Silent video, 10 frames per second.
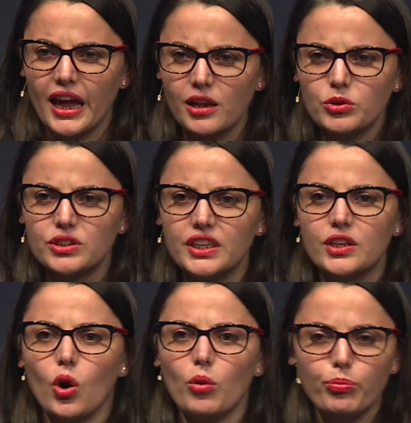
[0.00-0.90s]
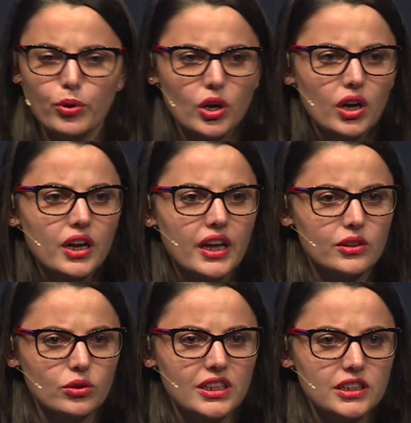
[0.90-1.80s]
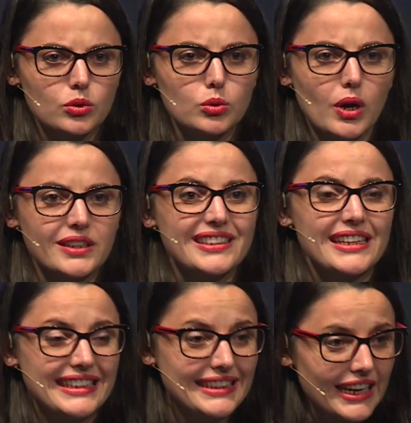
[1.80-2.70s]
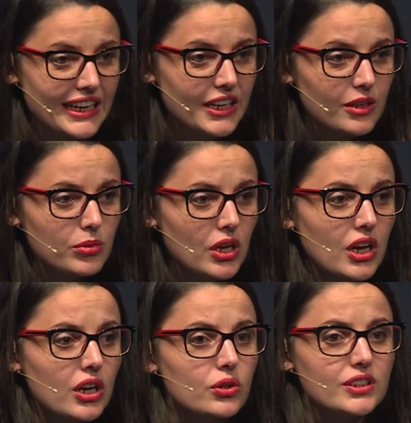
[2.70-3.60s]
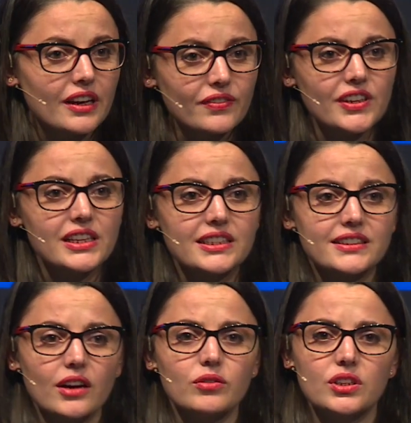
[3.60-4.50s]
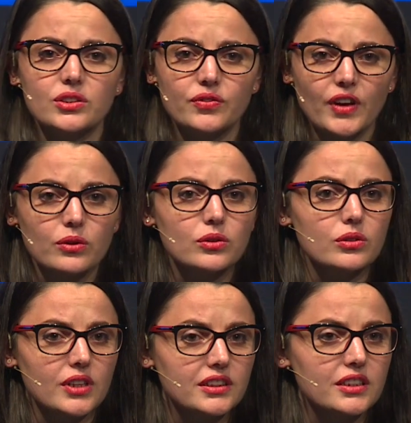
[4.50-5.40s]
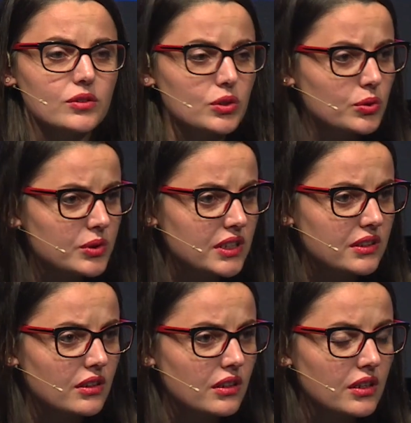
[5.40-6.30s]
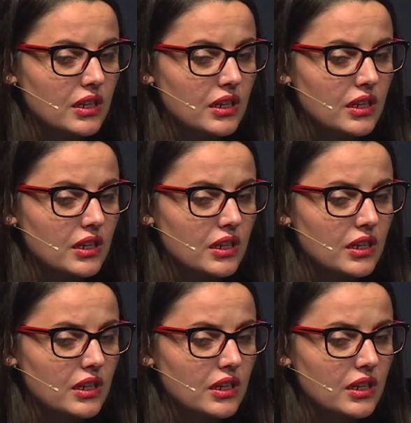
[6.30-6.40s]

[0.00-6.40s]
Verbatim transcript: Elle me dit, en pleurs et dans des angoisses terribles, que sa fille Lisa venait de faire une tentative de suicide.